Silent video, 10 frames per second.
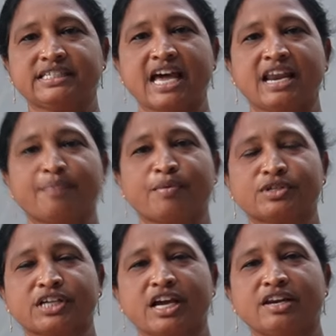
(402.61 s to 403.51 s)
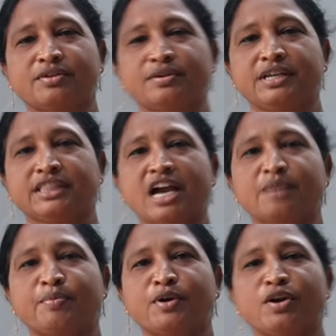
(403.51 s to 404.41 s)
చాలా పోషకాలు ఈ
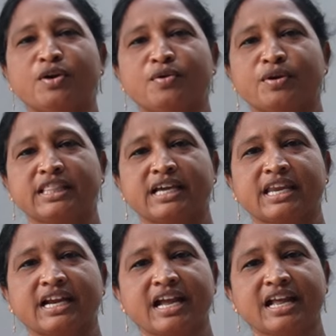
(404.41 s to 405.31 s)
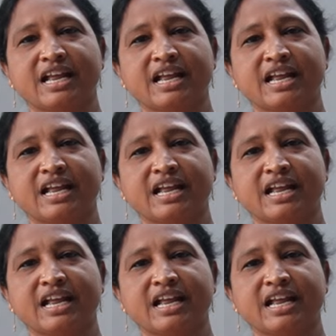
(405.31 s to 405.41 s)
తాటిపండులో ఉన్నది కనుక